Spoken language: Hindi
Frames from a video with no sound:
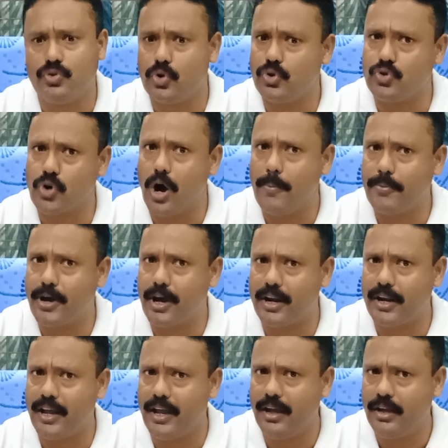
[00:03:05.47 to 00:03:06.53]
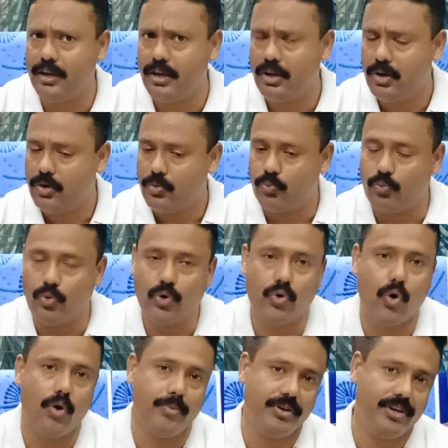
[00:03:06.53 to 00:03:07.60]
जो जॉब कर रहे हैं
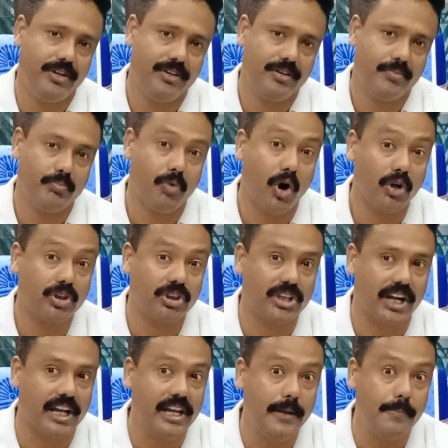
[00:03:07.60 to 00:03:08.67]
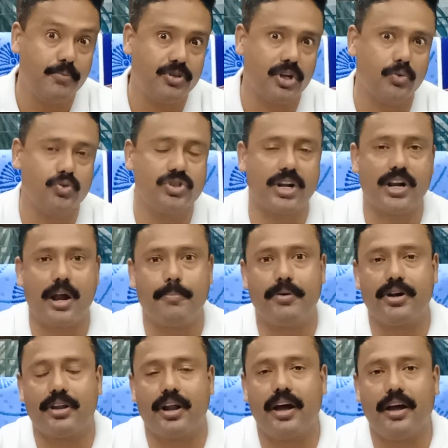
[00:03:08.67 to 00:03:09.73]
उनको भी बहुत तकलीफ से गुजरना
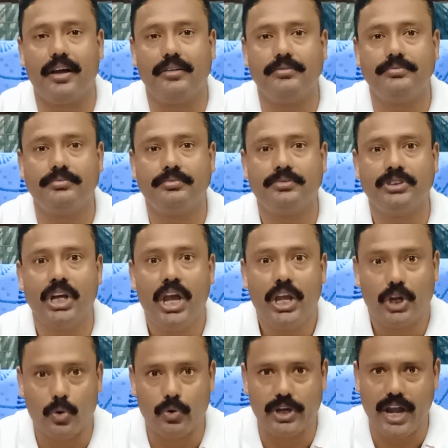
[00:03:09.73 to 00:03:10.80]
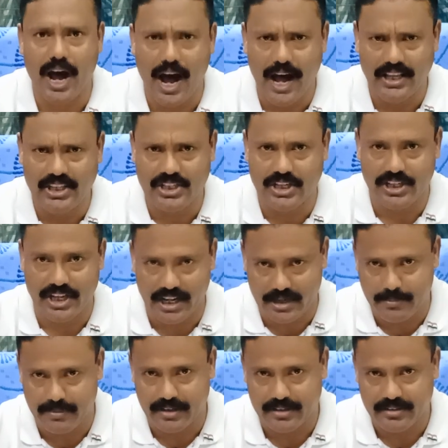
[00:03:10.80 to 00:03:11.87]
पड़ रहा है क्योंकि आज की
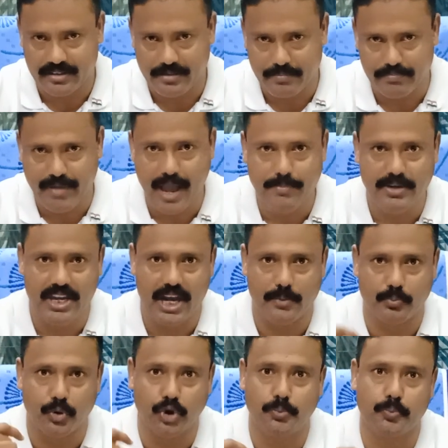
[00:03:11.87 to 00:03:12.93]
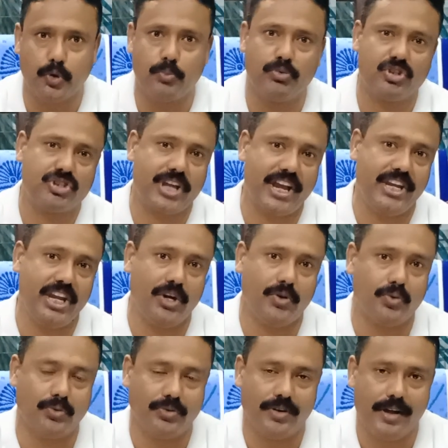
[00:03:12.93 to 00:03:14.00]
डेट में मैं भी एक भूतपूर्व सैनिक
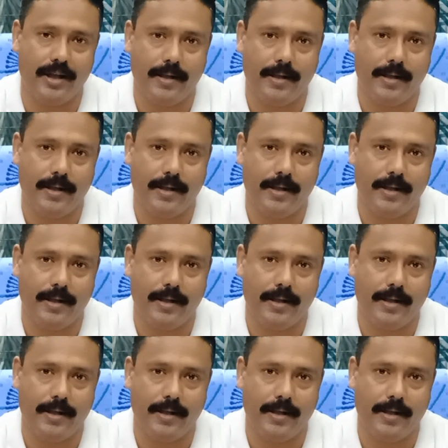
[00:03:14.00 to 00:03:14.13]
हूं